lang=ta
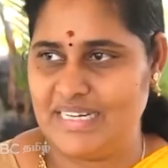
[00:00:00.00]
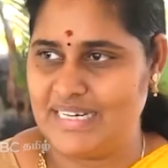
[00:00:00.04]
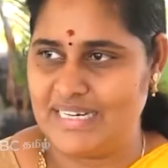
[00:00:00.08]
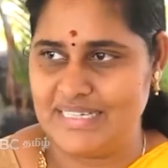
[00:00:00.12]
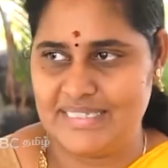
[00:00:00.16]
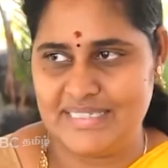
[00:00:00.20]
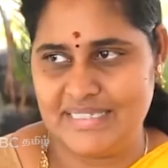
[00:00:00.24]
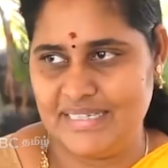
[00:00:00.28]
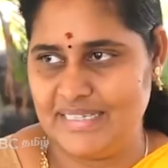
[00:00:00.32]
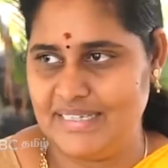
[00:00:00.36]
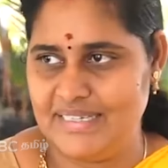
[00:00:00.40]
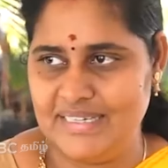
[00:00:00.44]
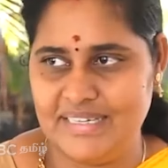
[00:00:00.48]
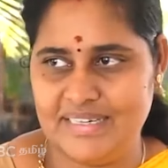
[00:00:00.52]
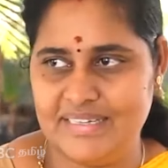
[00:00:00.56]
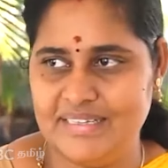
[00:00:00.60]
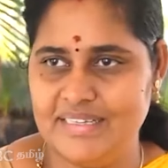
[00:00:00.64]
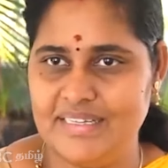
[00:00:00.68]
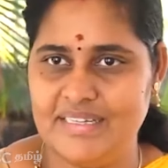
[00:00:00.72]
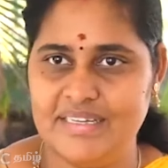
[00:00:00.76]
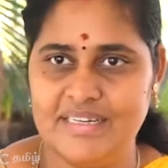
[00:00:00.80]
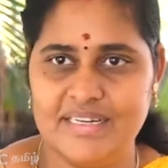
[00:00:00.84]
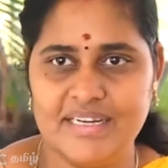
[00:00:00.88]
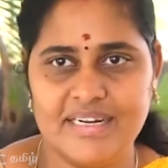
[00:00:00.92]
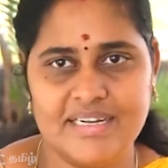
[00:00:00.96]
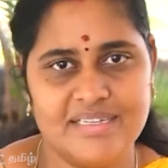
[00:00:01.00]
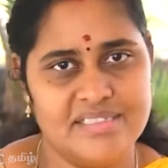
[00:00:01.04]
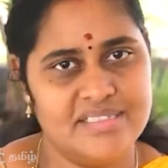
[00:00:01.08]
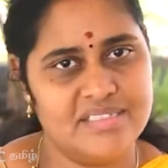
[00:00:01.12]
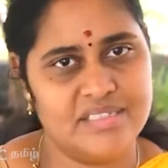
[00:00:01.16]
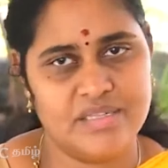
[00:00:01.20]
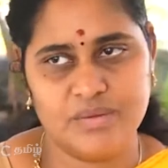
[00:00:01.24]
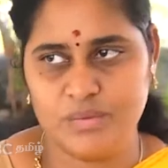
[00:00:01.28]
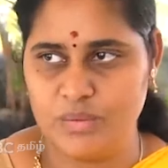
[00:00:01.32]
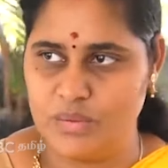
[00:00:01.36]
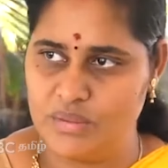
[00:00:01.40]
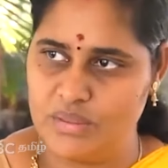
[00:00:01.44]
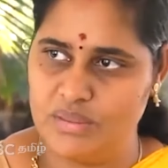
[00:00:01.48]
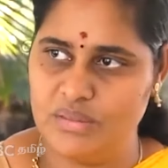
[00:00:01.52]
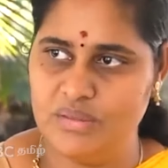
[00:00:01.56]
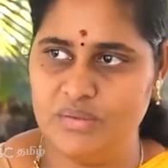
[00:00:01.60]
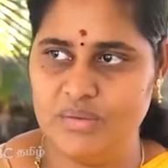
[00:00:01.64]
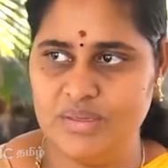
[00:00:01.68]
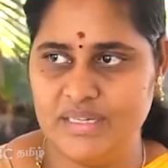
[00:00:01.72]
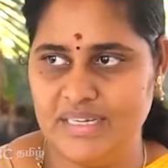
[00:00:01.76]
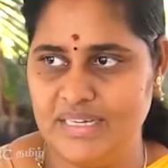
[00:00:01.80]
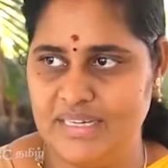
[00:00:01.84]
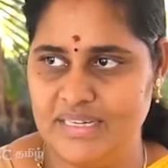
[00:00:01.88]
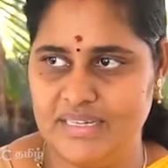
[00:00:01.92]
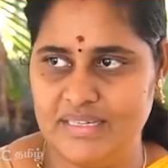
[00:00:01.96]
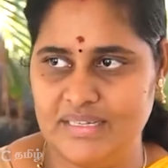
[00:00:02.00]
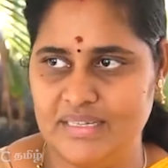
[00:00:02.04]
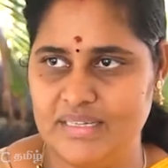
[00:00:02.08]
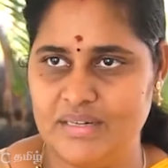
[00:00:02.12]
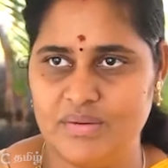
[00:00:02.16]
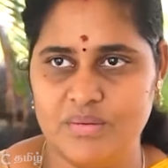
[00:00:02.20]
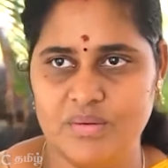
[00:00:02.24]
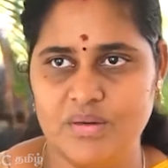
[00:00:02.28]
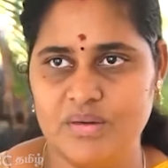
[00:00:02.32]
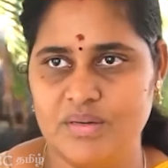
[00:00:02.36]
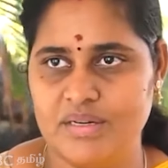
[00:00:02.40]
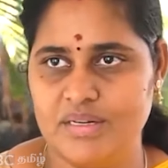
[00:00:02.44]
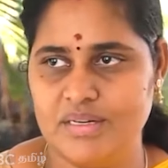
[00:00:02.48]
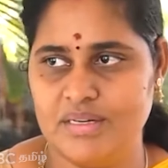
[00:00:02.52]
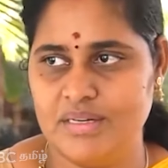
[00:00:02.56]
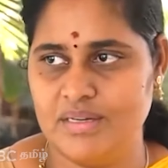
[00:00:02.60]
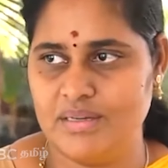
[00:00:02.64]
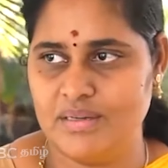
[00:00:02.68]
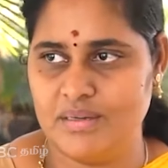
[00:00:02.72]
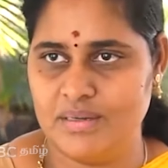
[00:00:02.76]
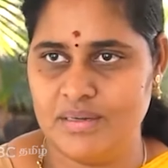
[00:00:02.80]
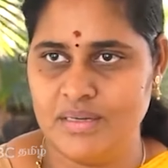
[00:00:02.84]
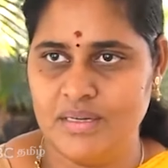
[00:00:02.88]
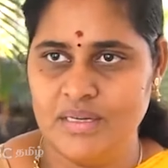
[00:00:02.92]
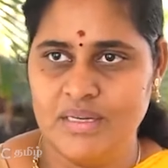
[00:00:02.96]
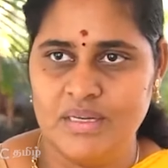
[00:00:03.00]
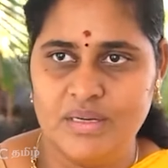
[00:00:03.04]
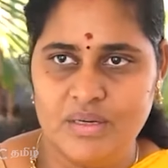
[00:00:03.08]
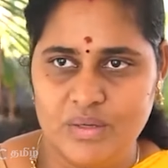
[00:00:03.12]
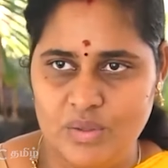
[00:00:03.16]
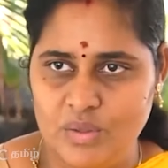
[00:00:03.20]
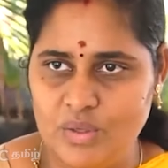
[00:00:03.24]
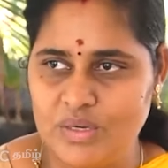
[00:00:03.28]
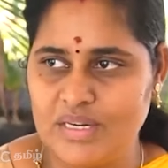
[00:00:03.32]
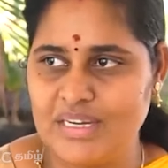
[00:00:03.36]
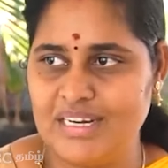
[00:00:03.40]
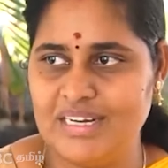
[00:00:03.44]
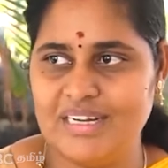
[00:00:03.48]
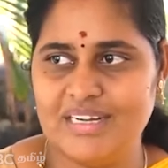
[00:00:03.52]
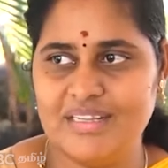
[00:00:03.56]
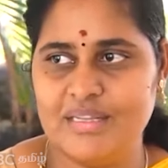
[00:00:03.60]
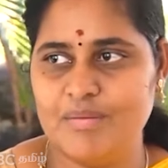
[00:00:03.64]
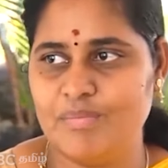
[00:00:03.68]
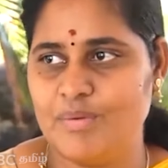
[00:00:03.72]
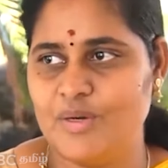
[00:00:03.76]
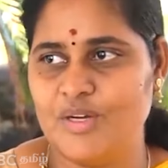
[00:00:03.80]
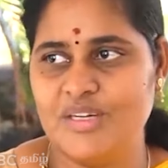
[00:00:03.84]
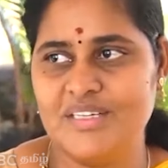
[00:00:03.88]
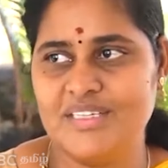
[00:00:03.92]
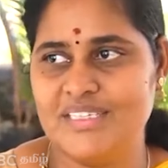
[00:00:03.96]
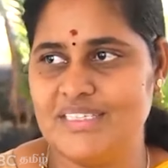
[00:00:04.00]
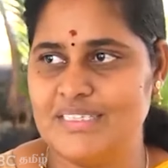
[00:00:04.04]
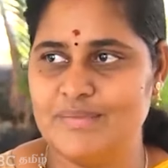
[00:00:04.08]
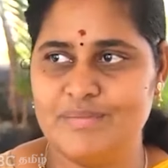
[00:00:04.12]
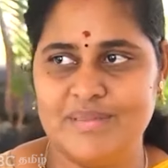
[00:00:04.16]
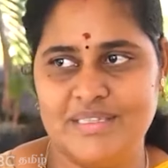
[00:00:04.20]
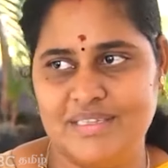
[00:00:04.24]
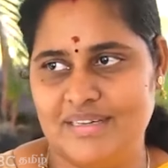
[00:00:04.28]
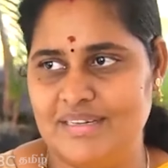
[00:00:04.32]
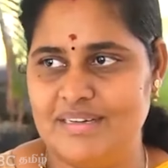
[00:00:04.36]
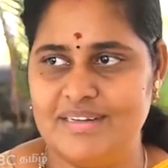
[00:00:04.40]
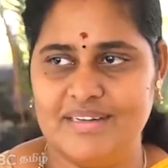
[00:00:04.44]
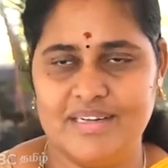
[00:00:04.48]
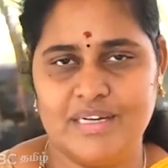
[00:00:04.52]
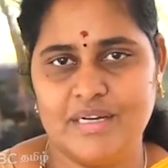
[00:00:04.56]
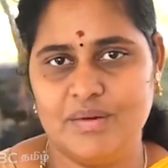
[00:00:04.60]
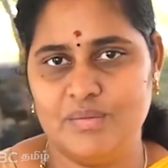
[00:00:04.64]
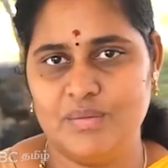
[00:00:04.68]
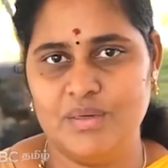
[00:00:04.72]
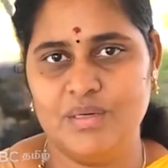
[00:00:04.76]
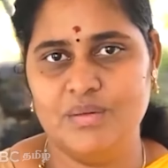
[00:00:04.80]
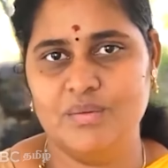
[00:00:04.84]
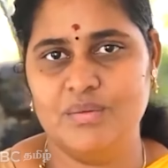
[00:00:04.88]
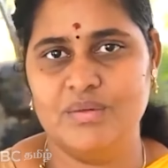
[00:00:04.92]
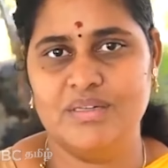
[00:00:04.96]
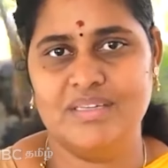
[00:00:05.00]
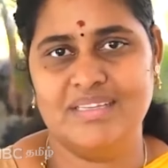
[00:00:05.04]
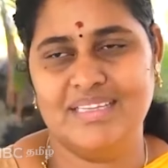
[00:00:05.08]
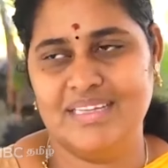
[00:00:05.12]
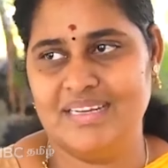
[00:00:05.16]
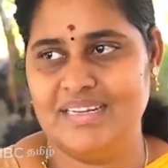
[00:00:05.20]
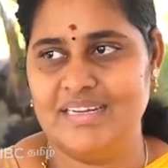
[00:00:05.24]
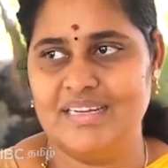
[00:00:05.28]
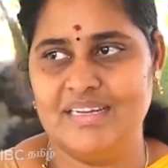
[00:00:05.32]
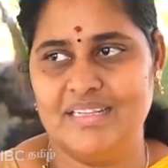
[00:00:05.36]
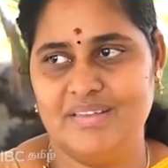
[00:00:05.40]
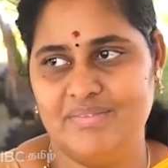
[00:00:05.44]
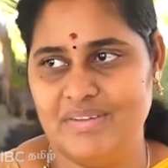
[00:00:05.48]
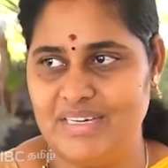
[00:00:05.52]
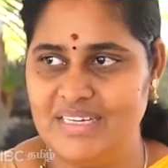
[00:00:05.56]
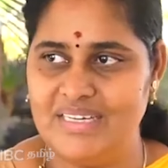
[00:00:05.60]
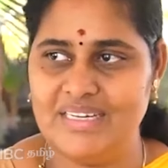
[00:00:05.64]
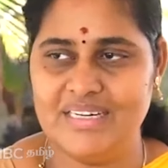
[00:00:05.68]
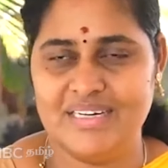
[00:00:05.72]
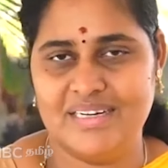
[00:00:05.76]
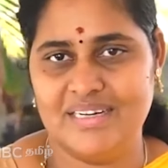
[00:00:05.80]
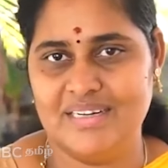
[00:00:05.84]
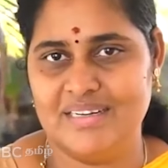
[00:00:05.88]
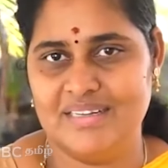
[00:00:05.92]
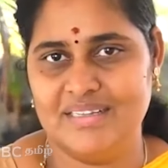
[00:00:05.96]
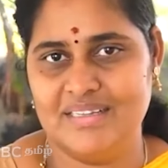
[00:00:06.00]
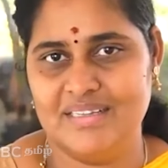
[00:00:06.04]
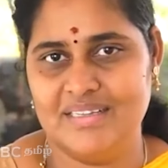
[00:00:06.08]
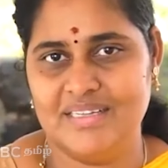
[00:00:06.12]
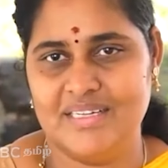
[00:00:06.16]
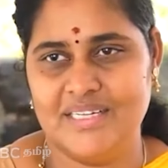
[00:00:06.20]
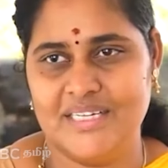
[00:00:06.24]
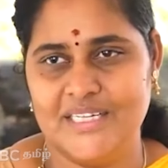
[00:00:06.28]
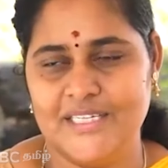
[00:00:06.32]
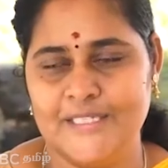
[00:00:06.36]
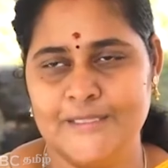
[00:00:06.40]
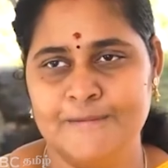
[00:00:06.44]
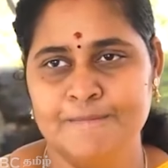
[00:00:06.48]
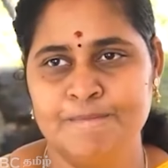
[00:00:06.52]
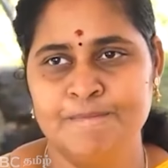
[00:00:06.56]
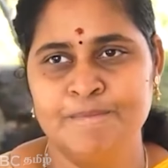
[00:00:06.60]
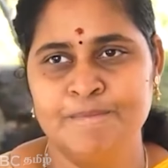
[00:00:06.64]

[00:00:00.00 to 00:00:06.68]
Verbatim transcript: வேறு கட்சிகளில் இருந்ததில்லை கட்சிகளை உற்று நோக்கிக்கிட்டு அவங்களோட லோக்கலாக அந்த பாலிடிக்ஸ் பற்றிலாம் எனக்கு அவ்வளவுக்கு தெரியாது வெளிநாட்டில் இருந்ததுனால